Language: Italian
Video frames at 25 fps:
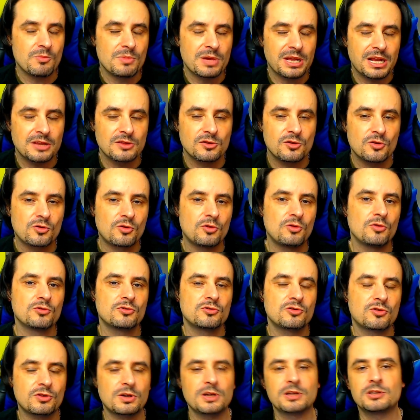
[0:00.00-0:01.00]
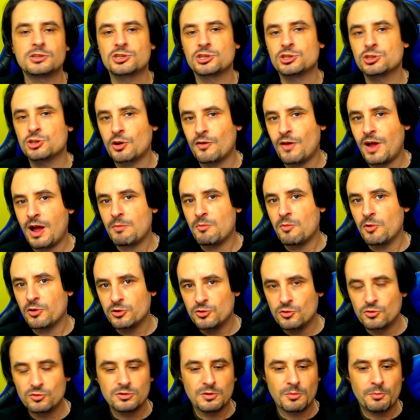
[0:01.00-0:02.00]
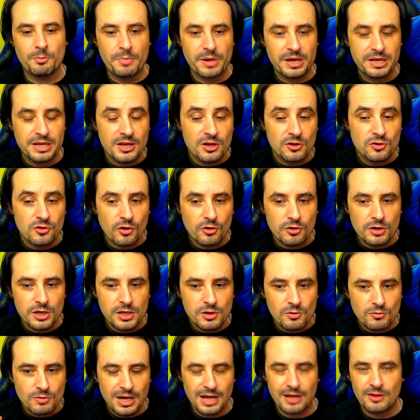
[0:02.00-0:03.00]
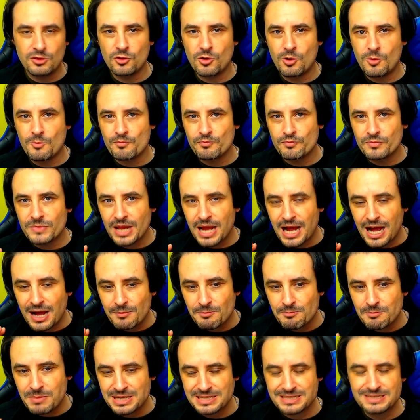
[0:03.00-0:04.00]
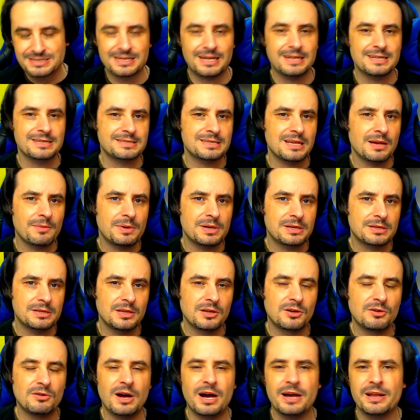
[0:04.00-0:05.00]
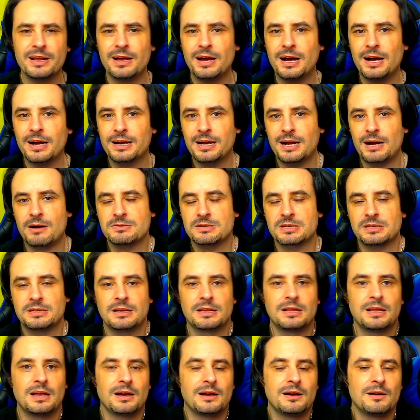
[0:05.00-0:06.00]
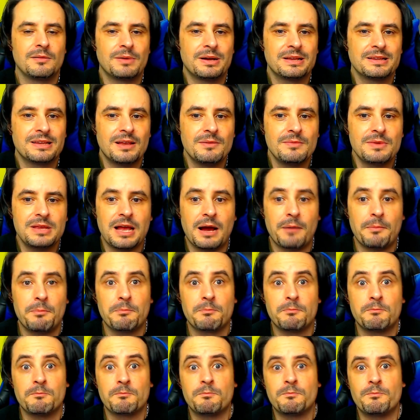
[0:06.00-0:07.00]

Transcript: Mi rendo conto che ci troviamo in un periodo, in un anno abbastanza particolare a causa della pandemia,